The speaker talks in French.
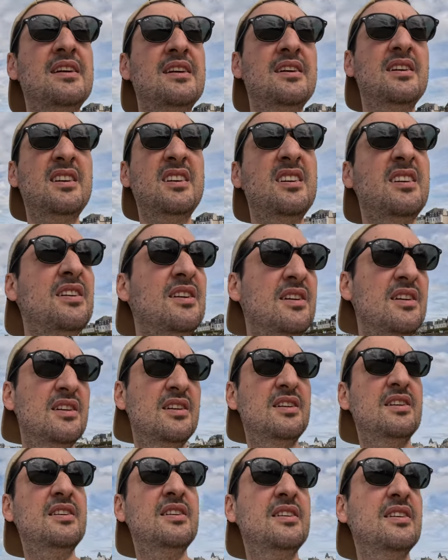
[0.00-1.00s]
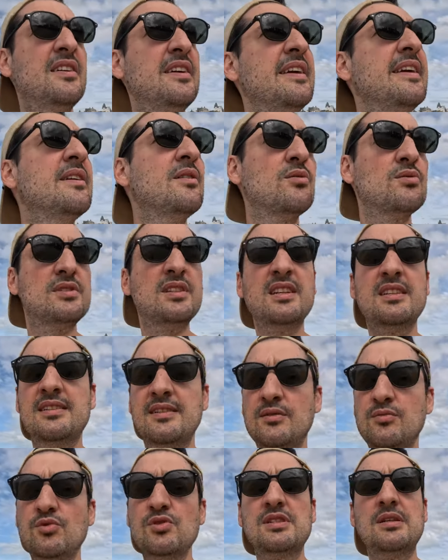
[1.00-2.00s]
Euh, et on sait que c'est
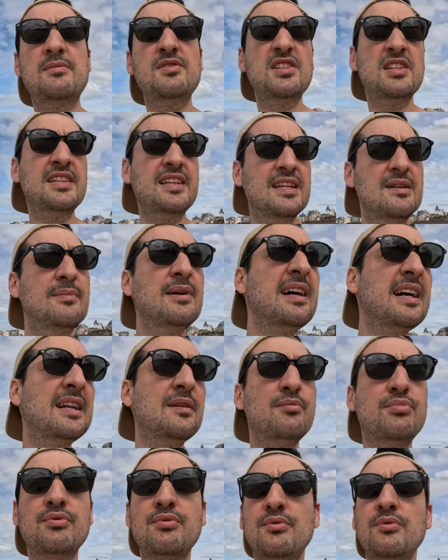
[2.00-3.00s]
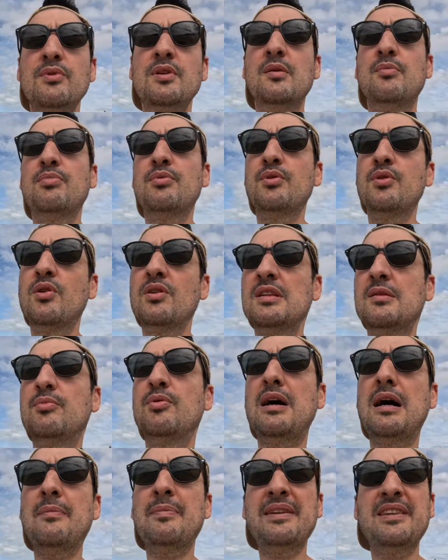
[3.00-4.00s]
au Mont-Saint-Michel qu'il a la marée la plus, grande, la
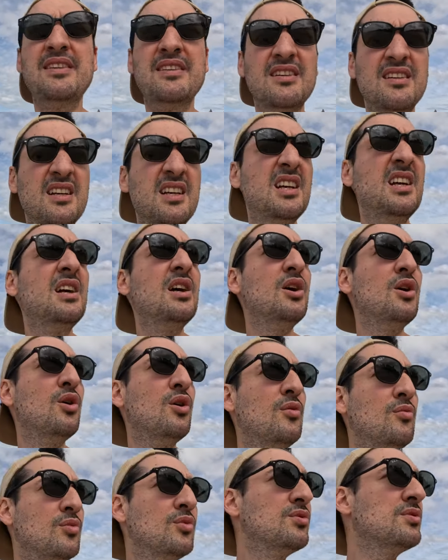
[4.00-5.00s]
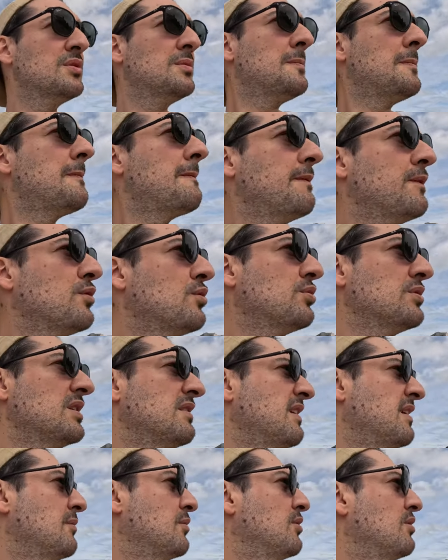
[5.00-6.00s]
plus rapide au monde. Donc on est
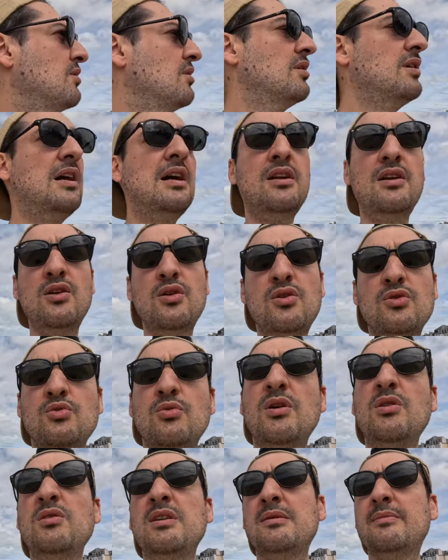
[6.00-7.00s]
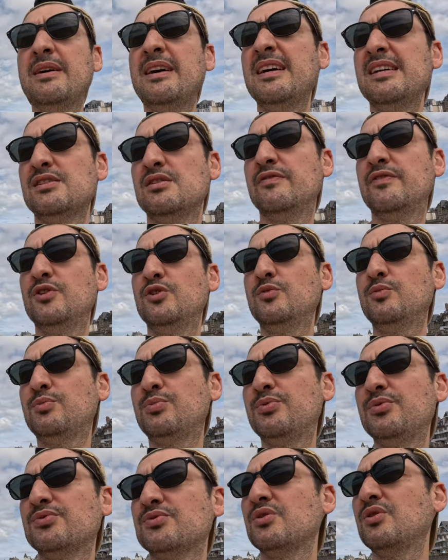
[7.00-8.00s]
vraiment à l'endroit où la marée se fait le
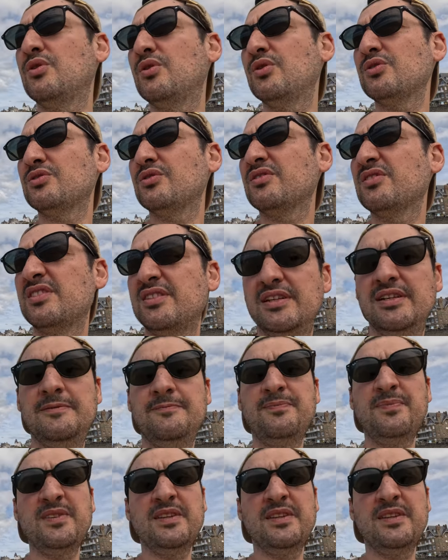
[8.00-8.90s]
plus ressentir.